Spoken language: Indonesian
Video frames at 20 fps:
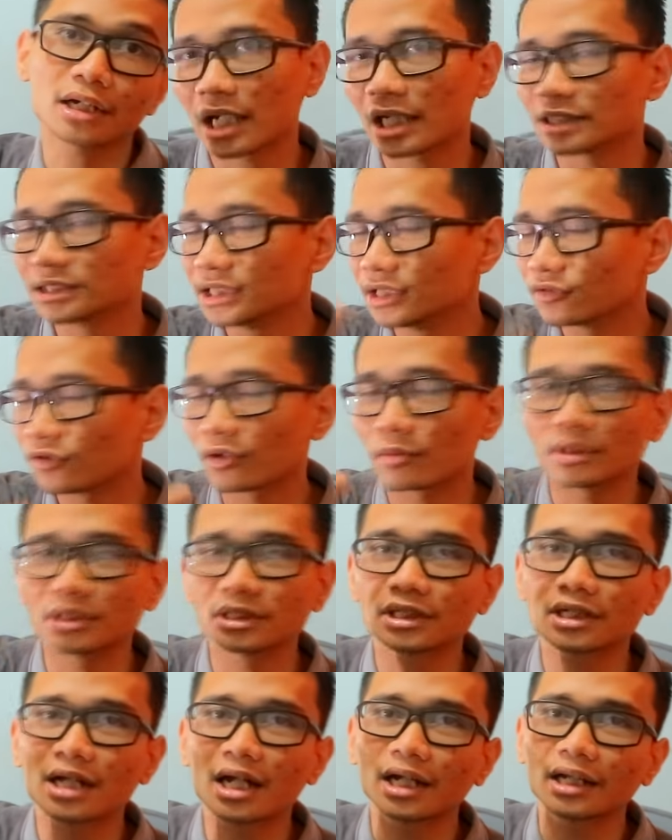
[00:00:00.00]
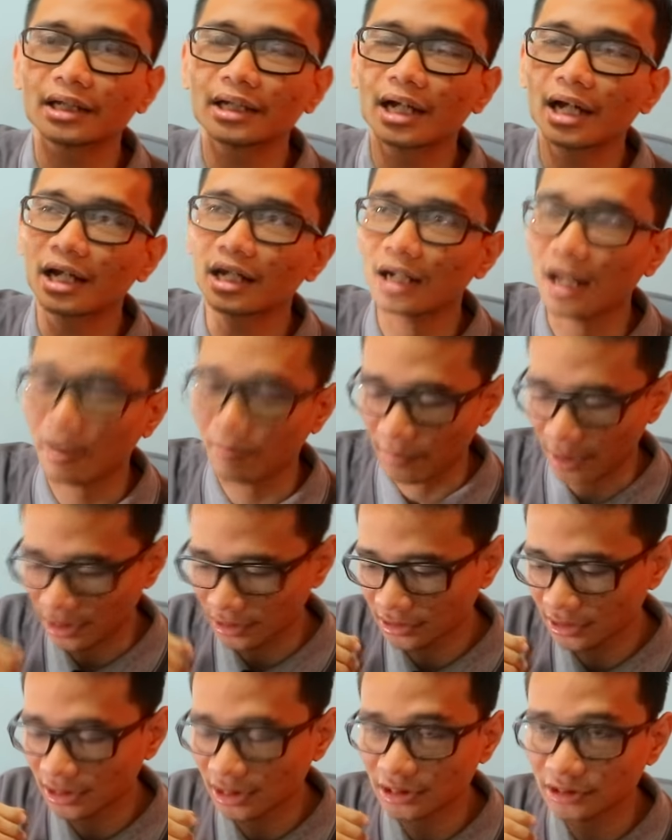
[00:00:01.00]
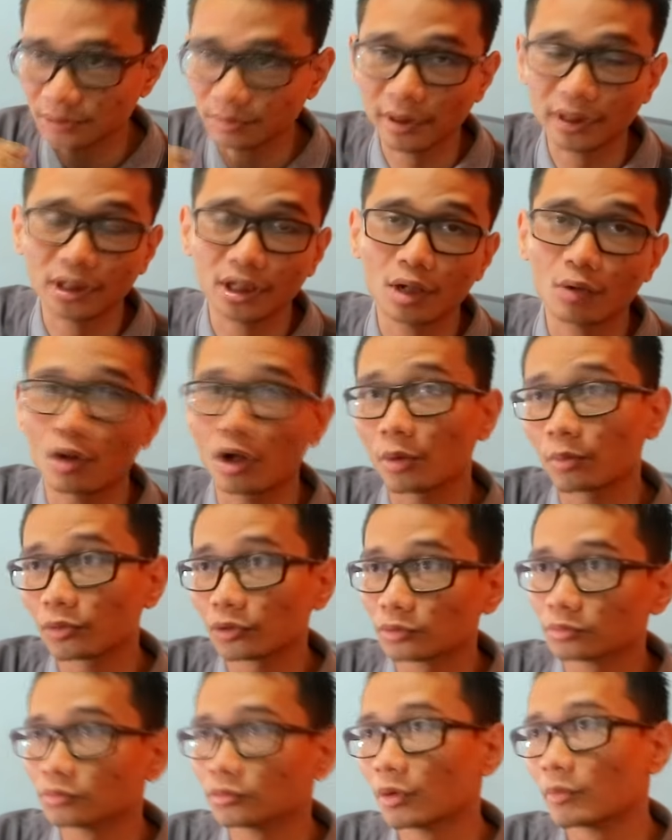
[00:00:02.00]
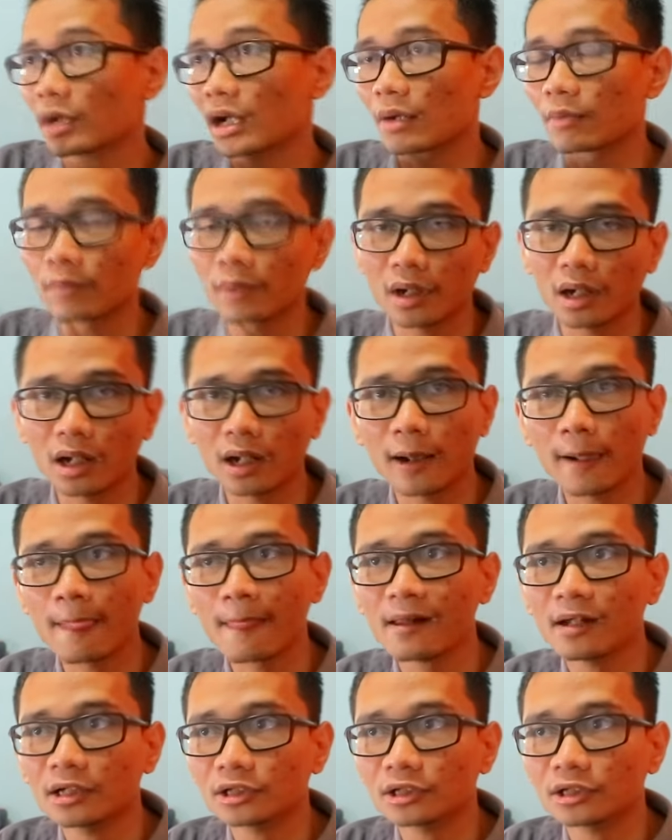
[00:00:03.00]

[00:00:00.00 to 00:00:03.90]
kasih informasi ke kalian apa aja speknya walaupun beberapa